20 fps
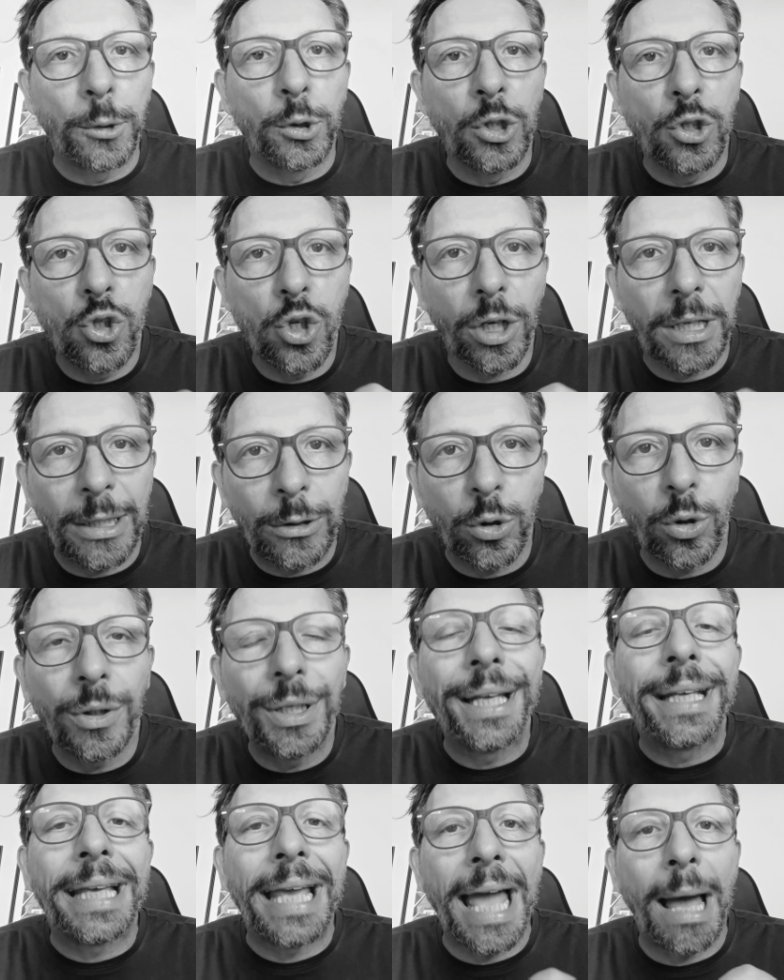di
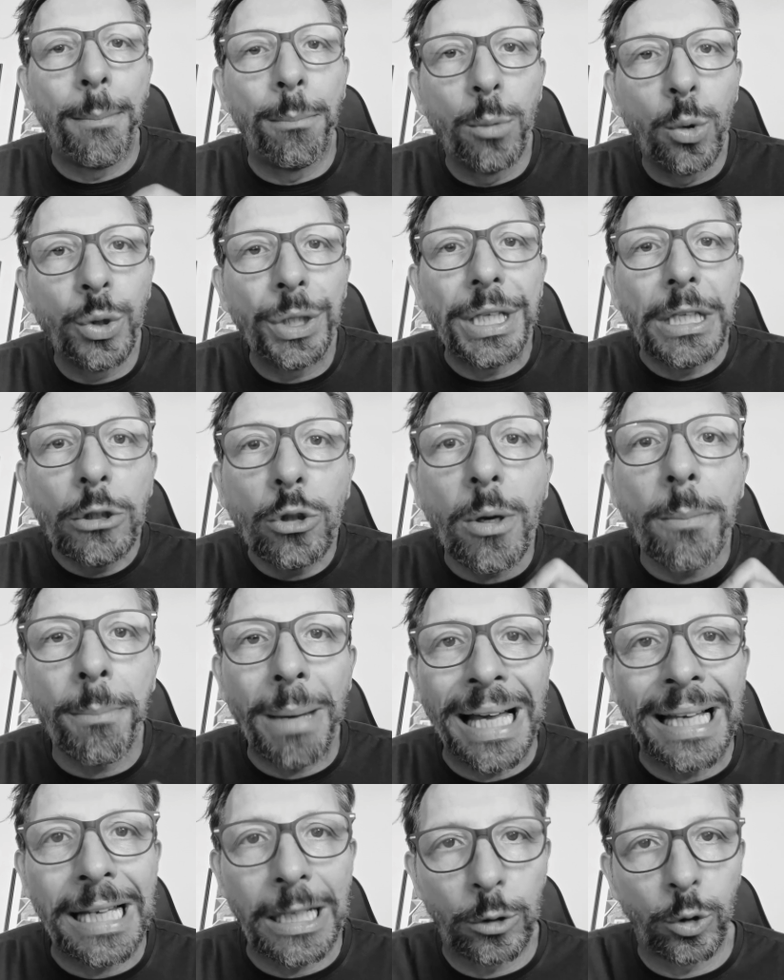giocatore che a Mourinho è
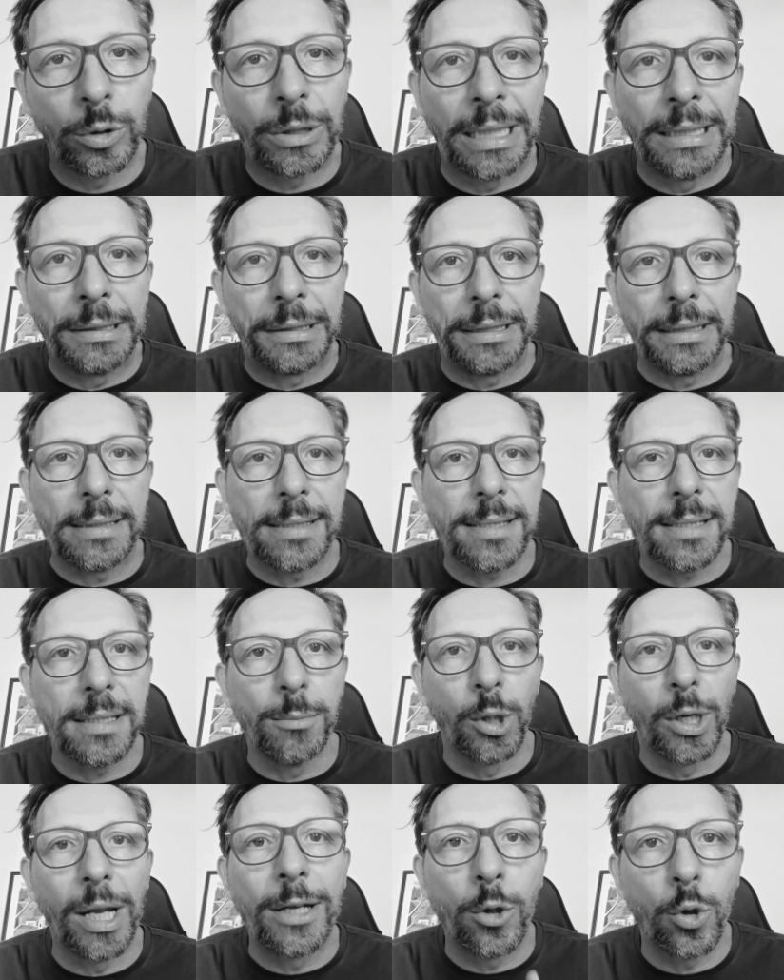mancato
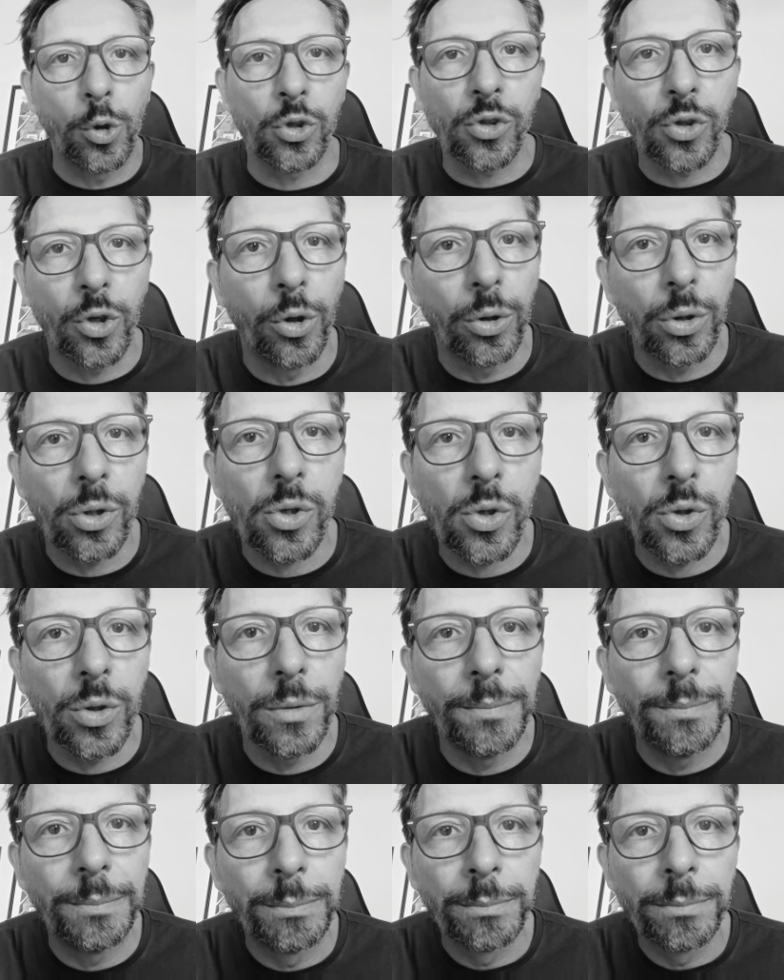tantissimo l'anno scorso.